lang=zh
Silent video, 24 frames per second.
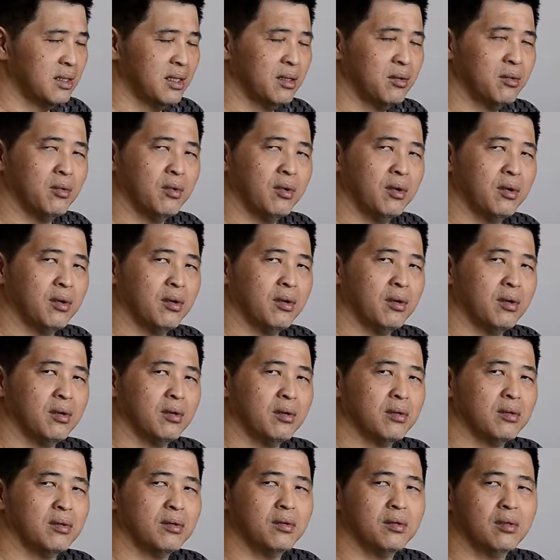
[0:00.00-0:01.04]
能
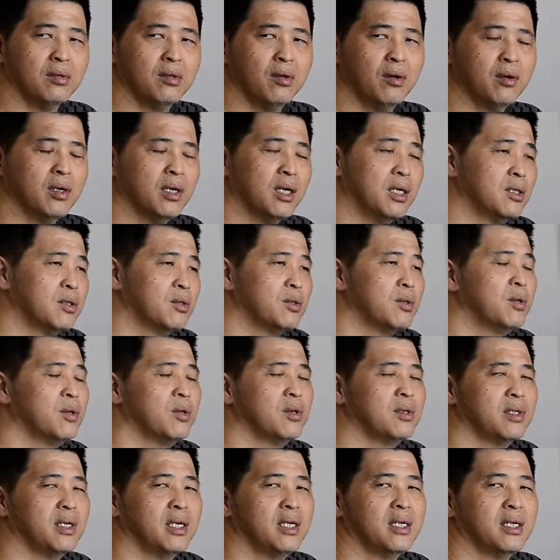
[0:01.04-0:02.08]
我用很多
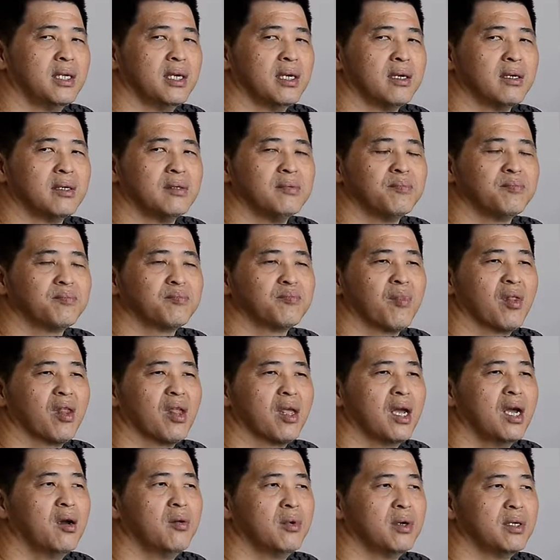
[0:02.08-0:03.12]
年了，
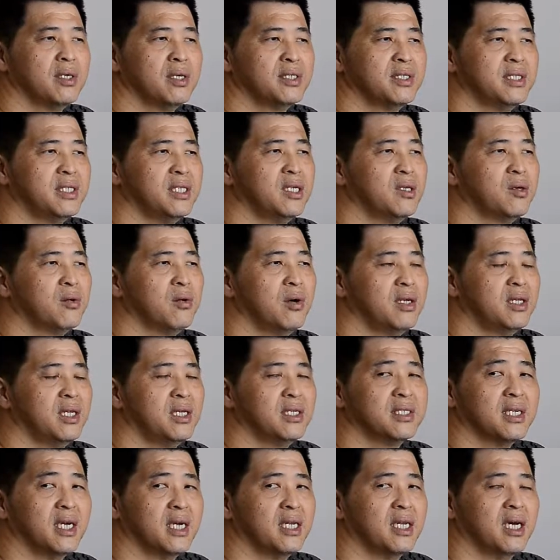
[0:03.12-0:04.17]
因为我的习惯
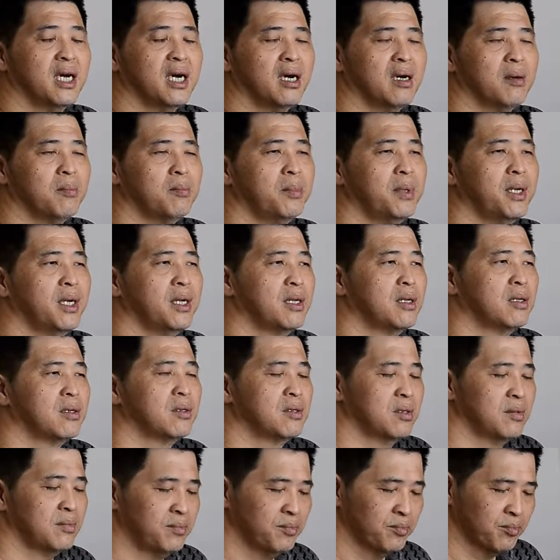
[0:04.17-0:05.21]
在那边，
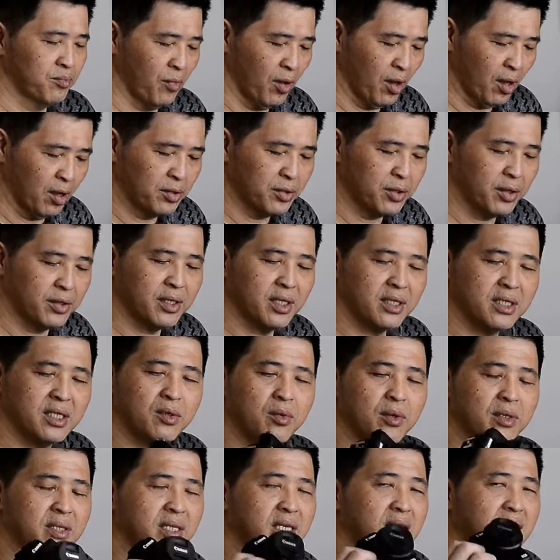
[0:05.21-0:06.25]
所以这是
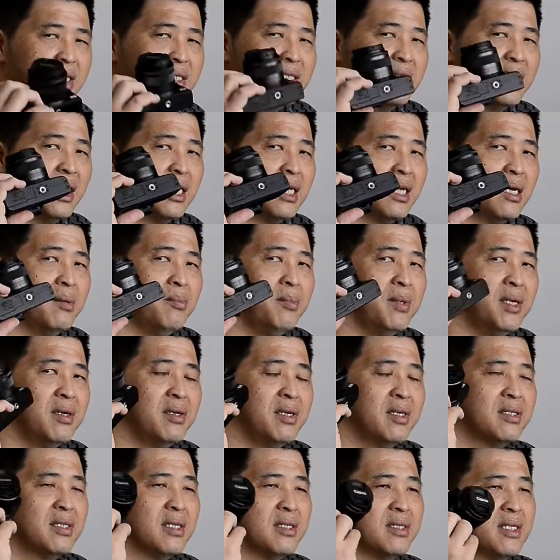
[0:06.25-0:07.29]
我第一家的米
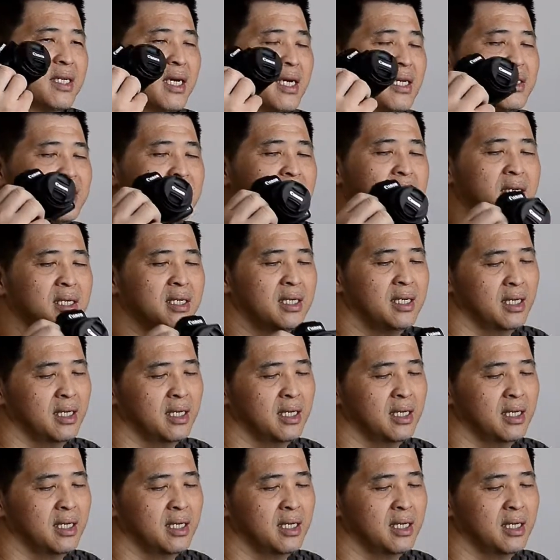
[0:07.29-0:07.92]
勒摄像机。